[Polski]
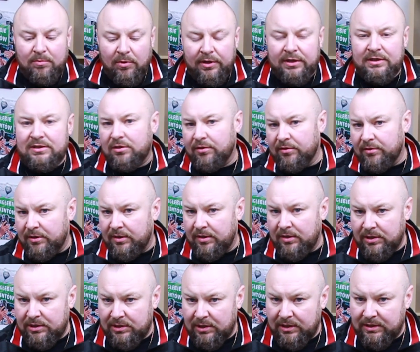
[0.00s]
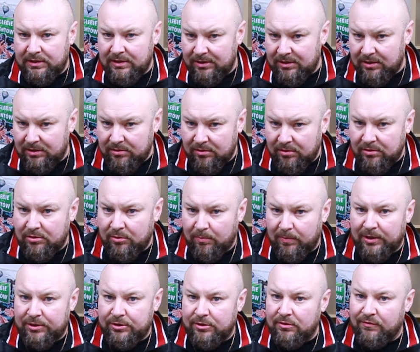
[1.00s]
mojej strony, jeżeli chcecie coś
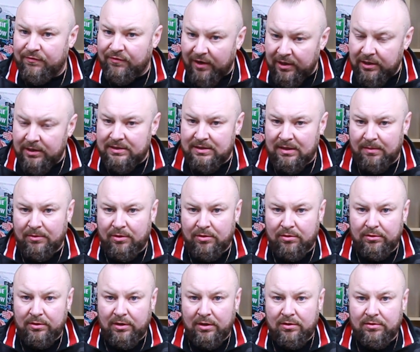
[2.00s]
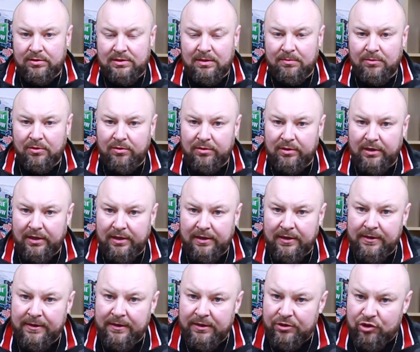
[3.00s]
zobaczyć o fajnych samochodach, o samochodach
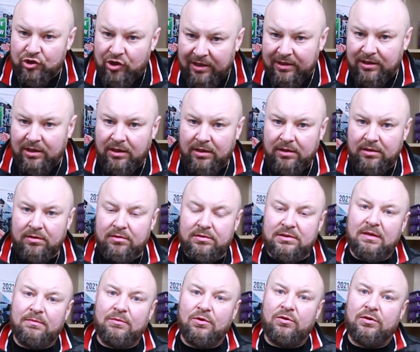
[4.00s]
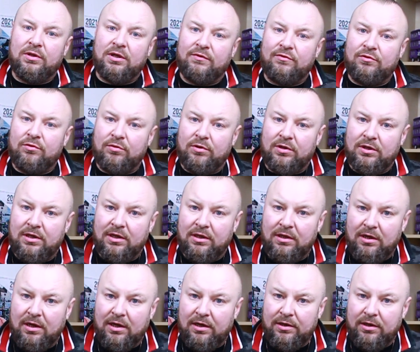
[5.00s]
rzadkich i o samochodach, których
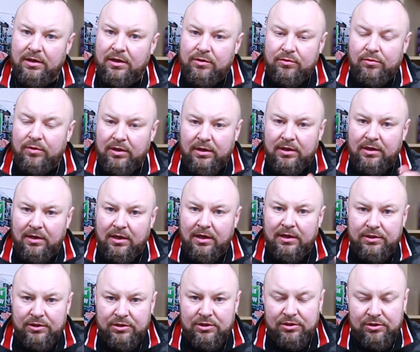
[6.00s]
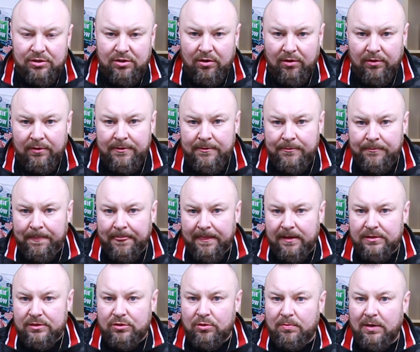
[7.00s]
generalnie, które generalnie ciężko
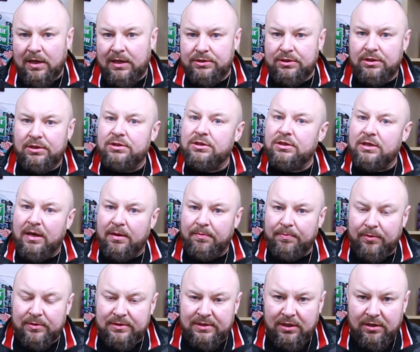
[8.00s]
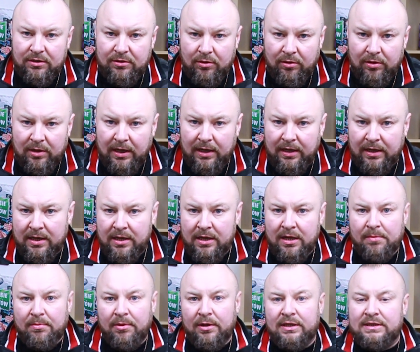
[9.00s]
zobaczyć na polskich drogach,
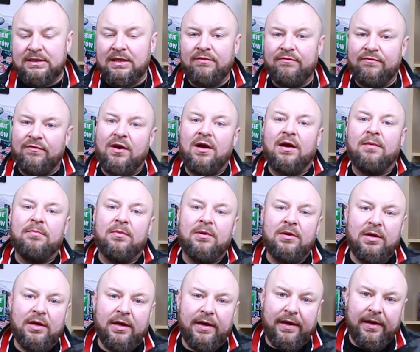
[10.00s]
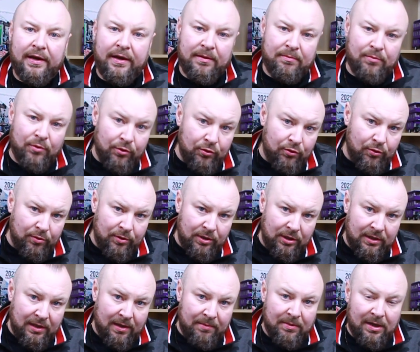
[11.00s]
polecam Wam e, mój
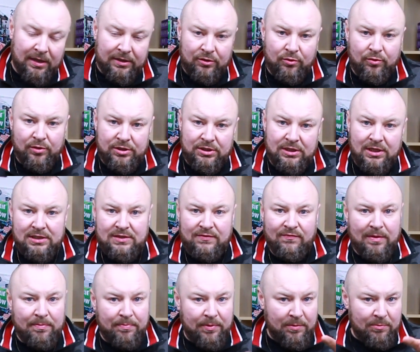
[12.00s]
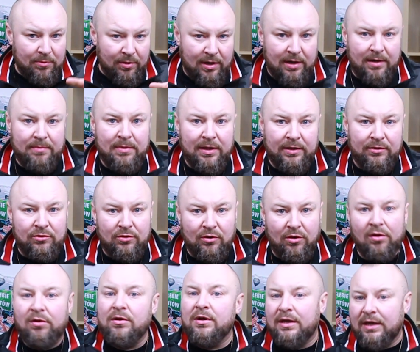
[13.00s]
drugi temat, który się nazywa Primo
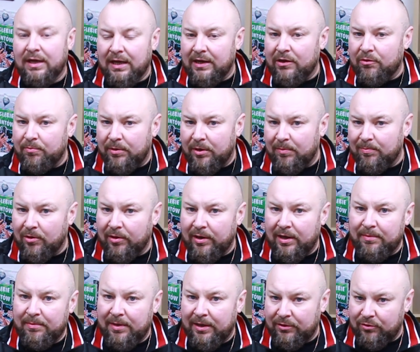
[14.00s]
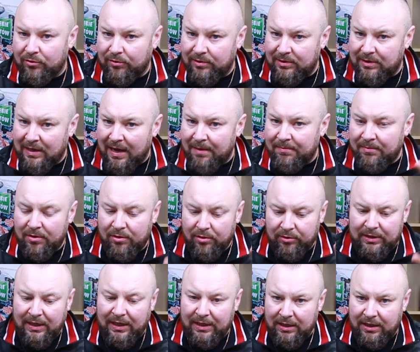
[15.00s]
Elemento, kanał Primo Elemento. Tam o
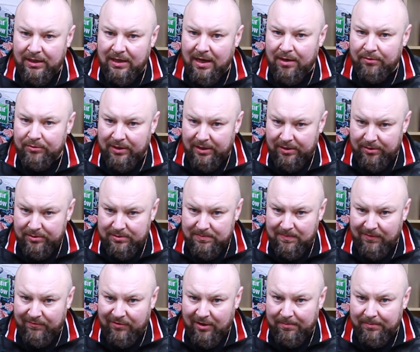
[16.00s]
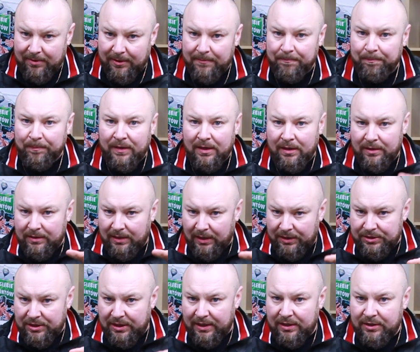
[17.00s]
takich autach rozmawiamy.
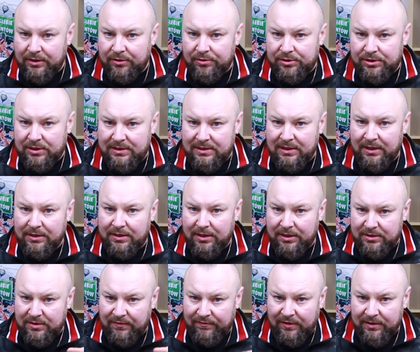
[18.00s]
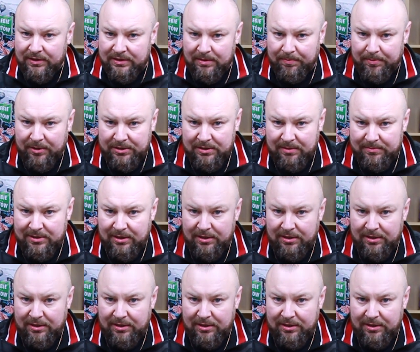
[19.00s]
Także jak ktoś jest zainteresowany, zapraszam